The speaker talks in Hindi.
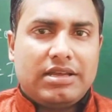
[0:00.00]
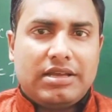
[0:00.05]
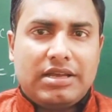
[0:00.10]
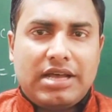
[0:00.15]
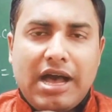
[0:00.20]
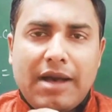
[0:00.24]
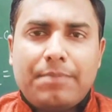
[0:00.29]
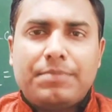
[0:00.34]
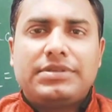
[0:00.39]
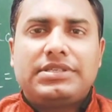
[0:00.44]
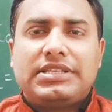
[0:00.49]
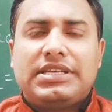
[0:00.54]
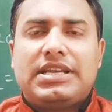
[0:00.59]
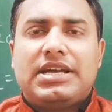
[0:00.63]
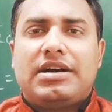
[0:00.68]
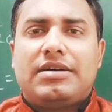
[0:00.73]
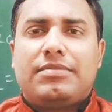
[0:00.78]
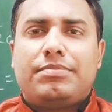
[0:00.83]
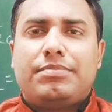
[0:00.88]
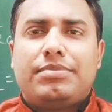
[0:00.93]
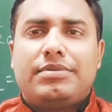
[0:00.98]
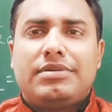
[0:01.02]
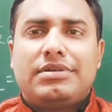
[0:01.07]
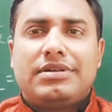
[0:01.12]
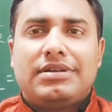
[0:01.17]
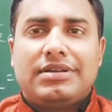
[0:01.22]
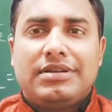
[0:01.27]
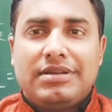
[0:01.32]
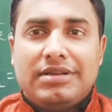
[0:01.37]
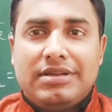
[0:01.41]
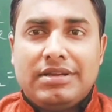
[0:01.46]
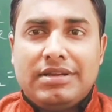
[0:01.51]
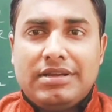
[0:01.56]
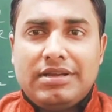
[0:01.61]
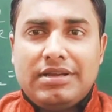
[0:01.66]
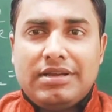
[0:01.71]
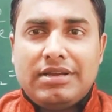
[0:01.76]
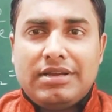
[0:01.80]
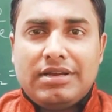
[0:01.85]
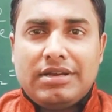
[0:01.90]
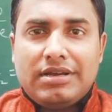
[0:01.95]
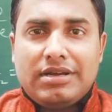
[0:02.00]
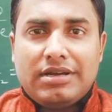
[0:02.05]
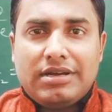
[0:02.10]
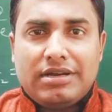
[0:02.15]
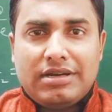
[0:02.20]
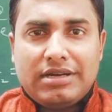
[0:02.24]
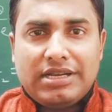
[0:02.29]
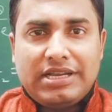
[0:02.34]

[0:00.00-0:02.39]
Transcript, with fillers: आप से आप आ,